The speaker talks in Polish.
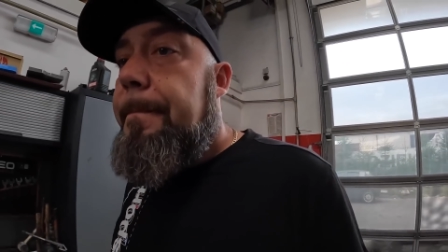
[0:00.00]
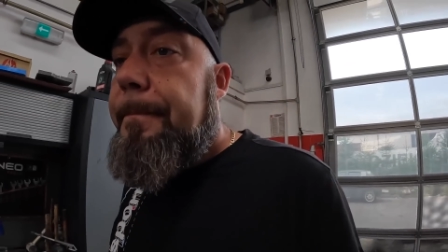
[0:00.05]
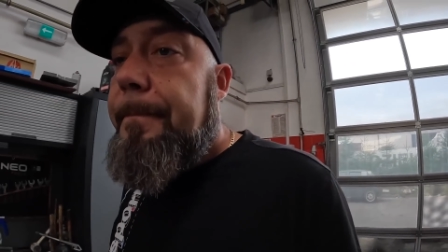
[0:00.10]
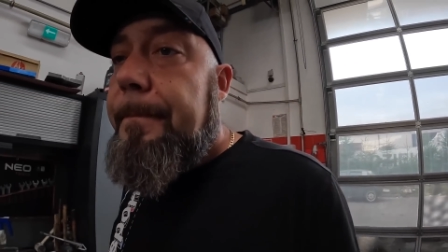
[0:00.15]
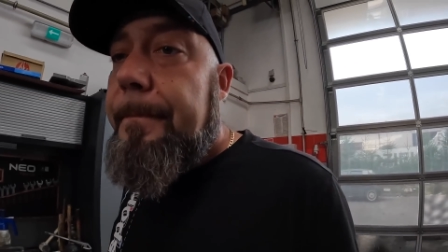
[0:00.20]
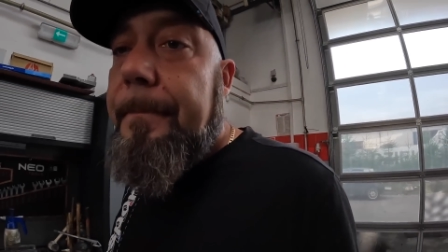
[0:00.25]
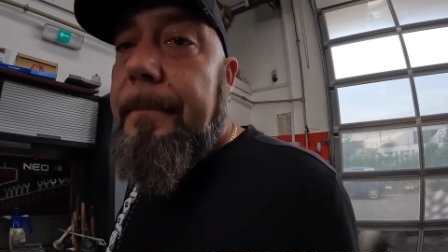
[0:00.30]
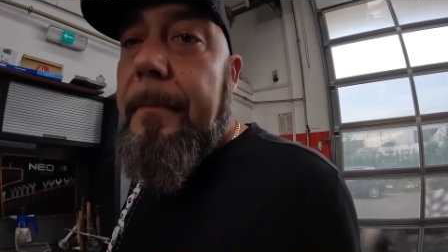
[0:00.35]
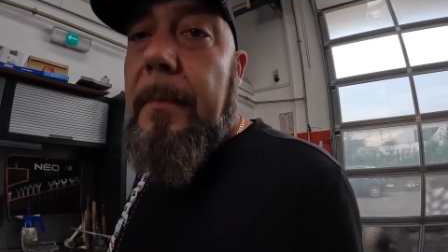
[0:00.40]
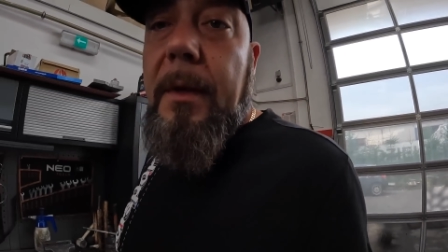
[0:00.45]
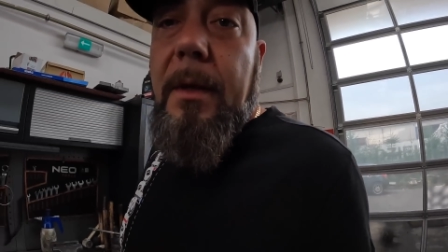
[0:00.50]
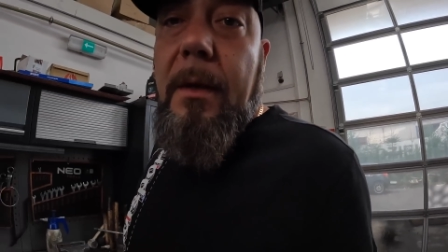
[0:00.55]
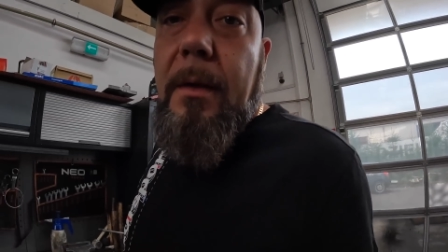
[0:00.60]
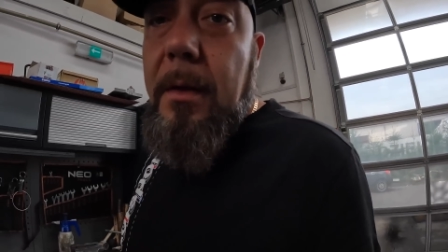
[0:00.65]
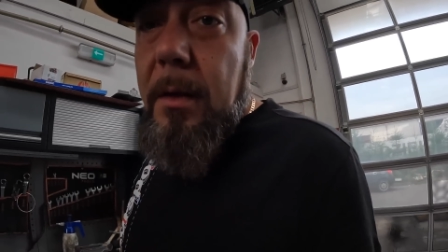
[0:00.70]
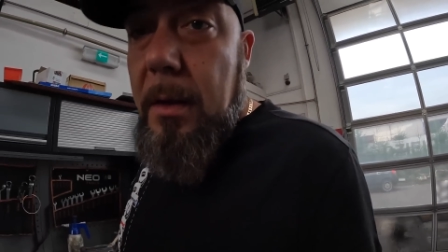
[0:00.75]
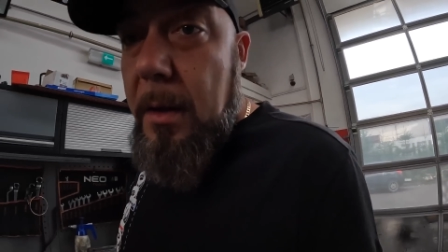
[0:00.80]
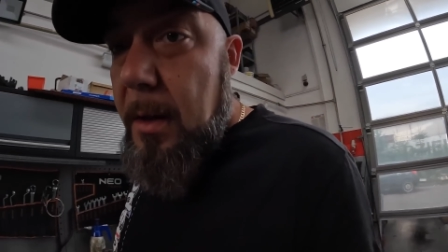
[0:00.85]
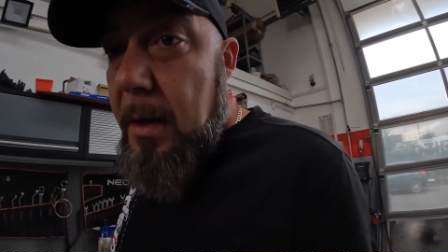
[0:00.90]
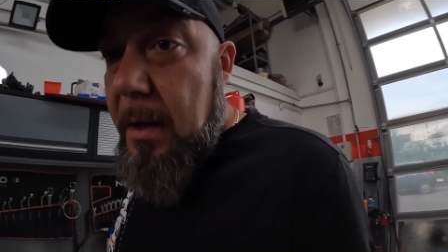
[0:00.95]
Mm,
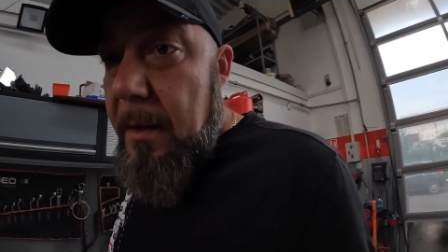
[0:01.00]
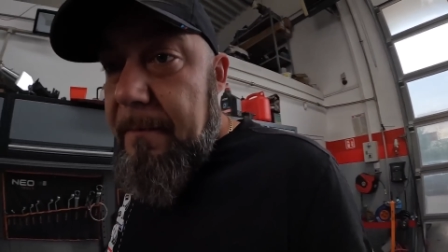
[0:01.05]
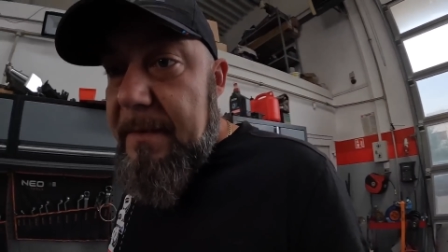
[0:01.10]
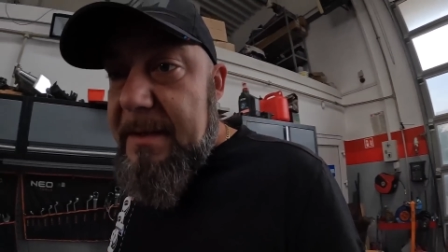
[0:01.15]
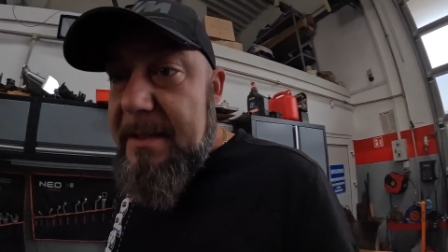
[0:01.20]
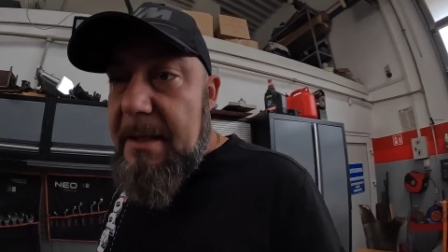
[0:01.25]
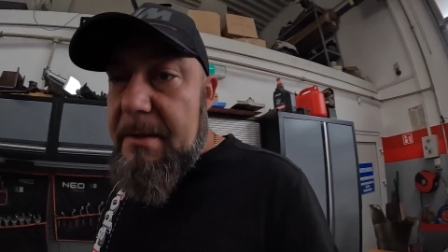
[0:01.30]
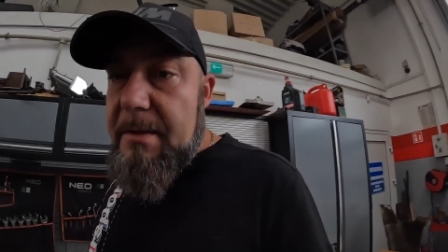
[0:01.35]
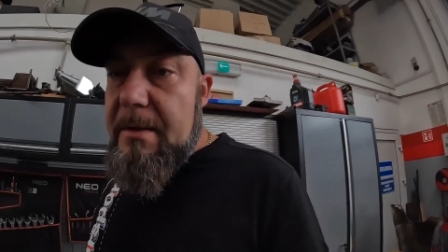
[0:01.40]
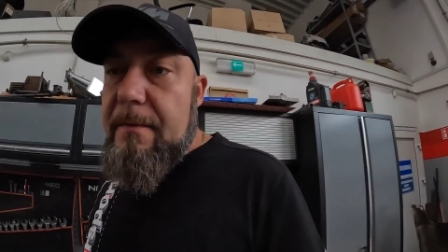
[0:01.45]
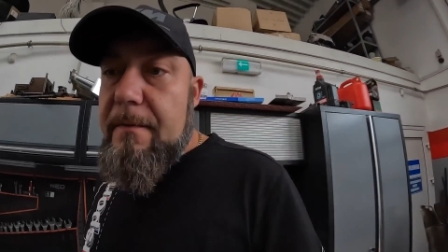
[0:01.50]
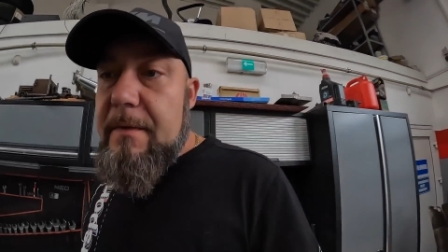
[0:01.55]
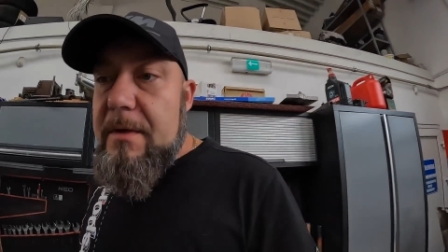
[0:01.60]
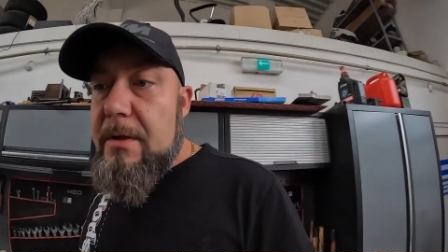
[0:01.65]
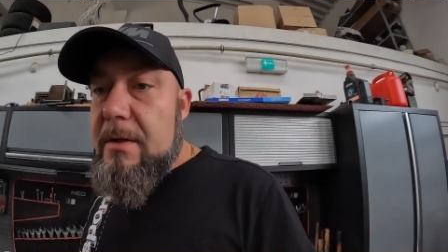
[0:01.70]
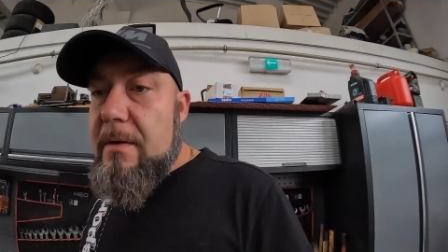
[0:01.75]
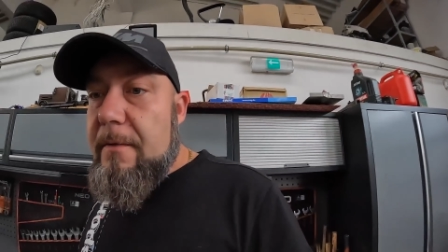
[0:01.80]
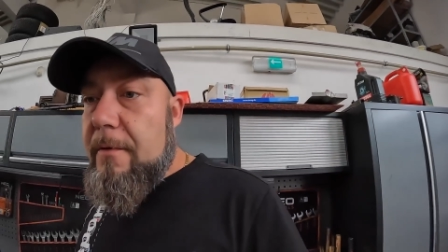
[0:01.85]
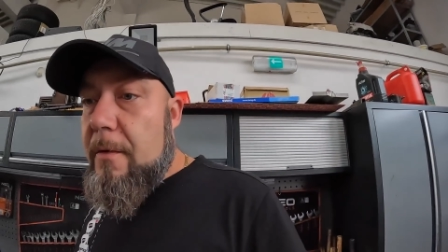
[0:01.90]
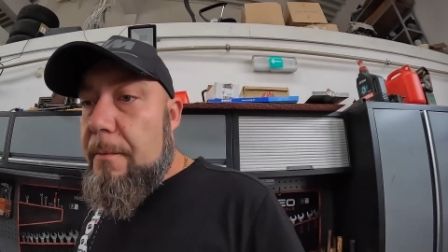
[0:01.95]
wystarczy, że
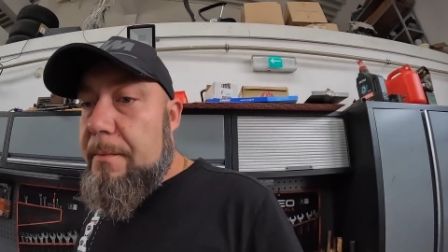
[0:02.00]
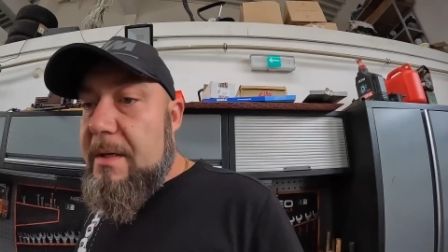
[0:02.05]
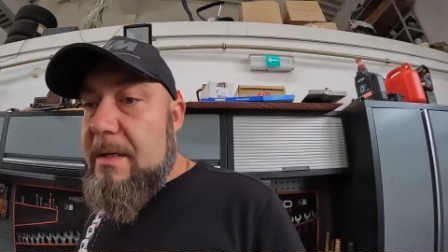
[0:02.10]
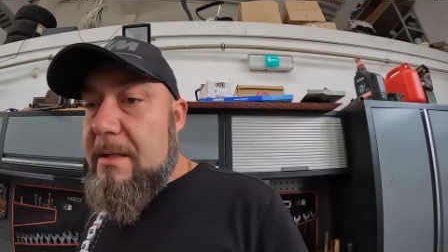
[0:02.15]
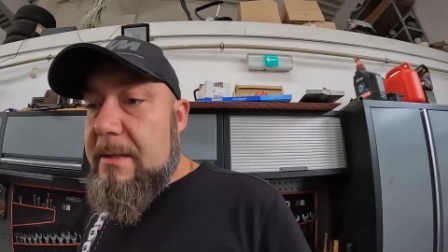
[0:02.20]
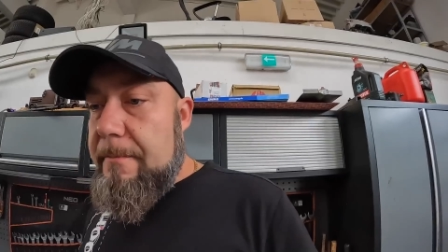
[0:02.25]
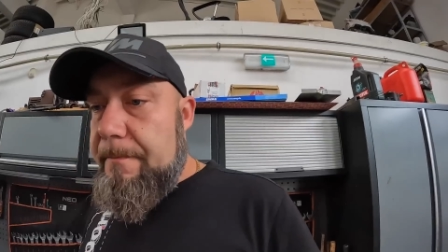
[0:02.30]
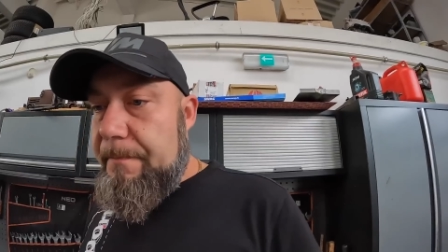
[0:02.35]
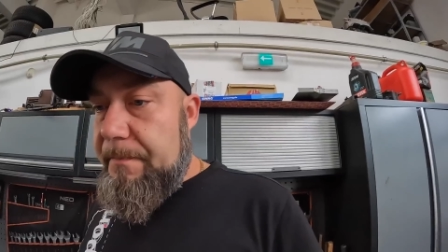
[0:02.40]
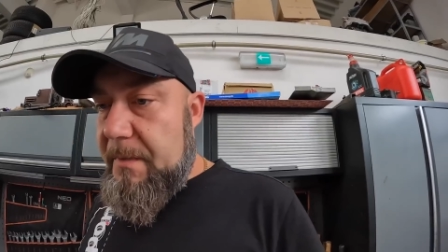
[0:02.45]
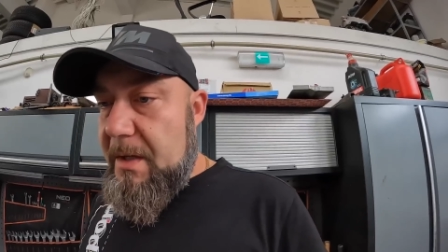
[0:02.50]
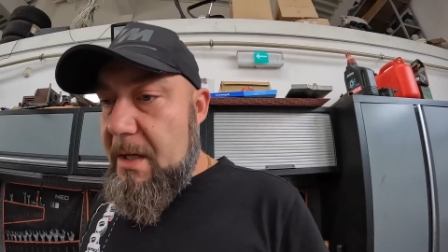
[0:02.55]
wejdziecie w opis